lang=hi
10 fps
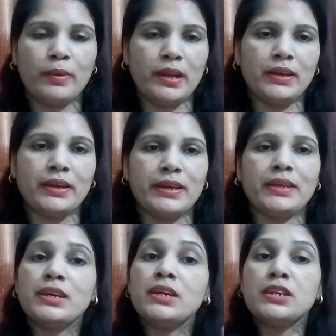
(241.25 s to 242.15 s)
भी ना करें
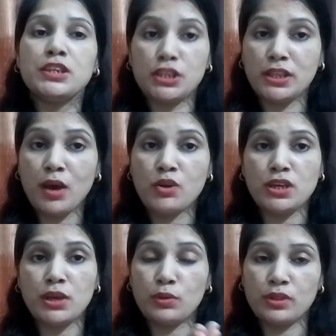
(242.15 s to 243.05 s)
जितना हो
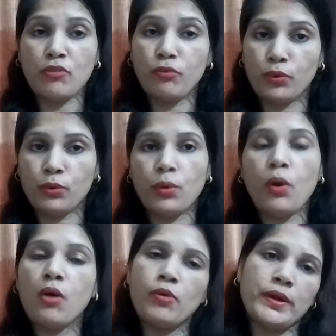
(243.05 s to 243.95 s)
सके उतना फ़ोन को
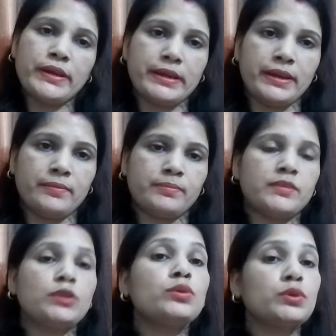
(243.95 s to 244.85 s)
अवॉइड करें
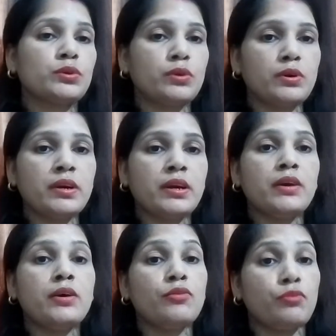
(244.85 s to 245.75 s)
खुद को
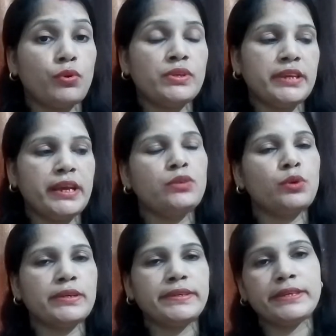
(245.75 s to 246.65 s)
फ़ोन से
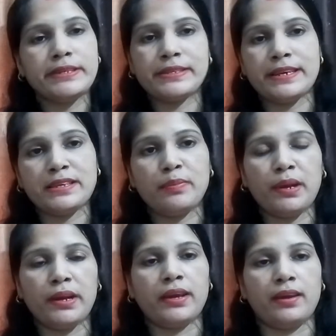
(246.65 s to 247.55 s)
थोड़ी सी डिस्टेंस पे
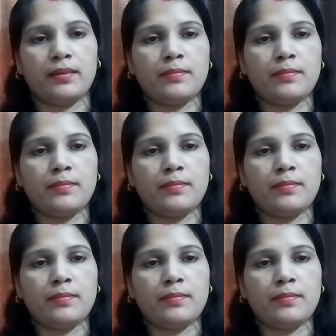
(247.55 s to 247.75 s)
रखें